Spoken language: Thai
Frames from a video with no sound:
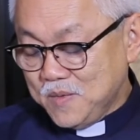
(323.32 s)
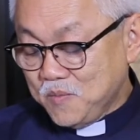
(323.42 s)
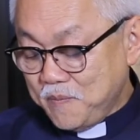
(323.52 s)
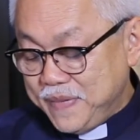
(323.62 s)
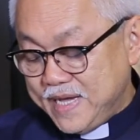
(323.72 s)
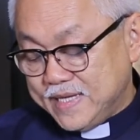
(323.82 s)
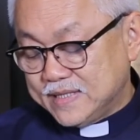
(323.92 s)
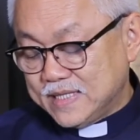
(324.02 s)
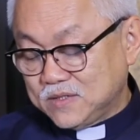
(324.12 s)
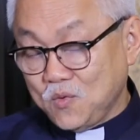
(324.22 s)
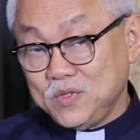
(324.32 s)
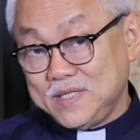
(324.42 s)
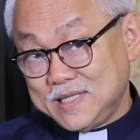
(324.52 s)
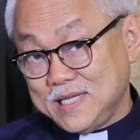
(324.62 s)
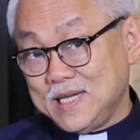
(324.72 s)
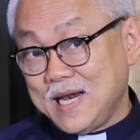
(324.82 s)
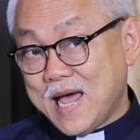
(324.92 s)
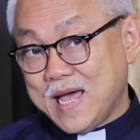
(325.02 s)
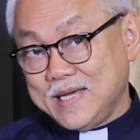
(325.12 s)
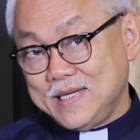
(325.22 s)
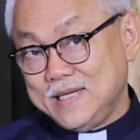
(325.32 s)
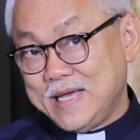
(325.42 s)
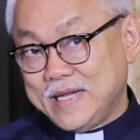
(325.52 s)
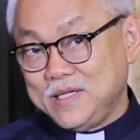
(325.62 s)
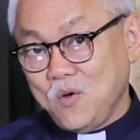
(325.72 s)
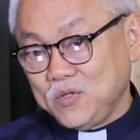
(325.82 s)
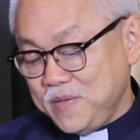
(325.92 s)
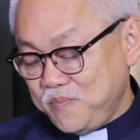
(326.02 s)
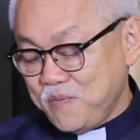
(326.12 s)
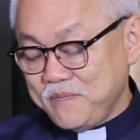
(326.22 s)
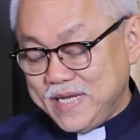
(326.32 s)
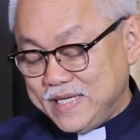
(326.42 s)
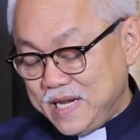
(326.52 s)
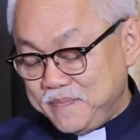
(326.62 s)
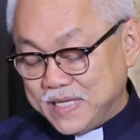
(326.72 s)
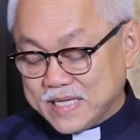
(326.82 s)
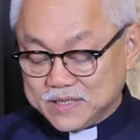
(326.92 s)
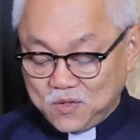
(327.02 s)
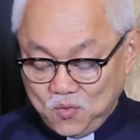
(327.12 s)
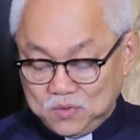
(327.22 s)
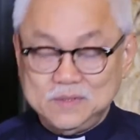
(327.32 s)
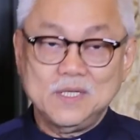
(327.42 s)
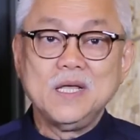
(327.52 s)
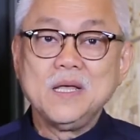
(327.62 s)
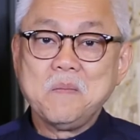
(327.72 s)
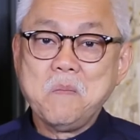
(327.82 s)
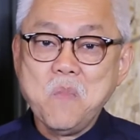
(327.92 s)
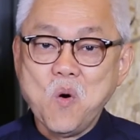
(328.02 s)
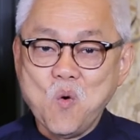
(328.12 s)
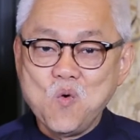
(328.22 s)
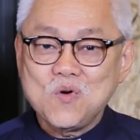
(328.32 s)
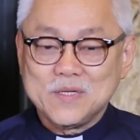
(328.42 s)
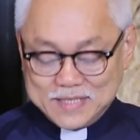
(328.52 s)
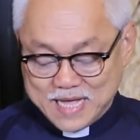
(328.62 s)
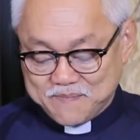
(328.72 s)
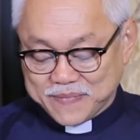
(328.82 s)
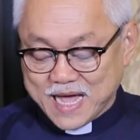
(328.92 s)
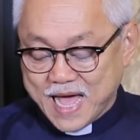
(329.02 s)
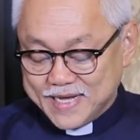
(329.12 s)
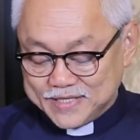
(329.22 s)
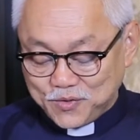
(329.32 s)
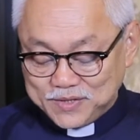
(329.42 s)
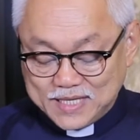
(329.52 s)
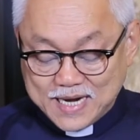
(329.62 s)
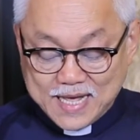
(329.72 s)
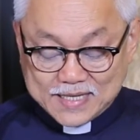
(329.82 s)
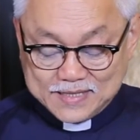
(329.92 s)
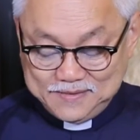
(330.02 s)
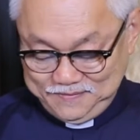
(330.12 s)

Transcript: ผมไม่เห็นการ์ตูนถ้าท่านทั้งหลาย เห็นโน้ตที่ผมมีนะเป็นการ์ตูนหมูกับไก่สนทนากัน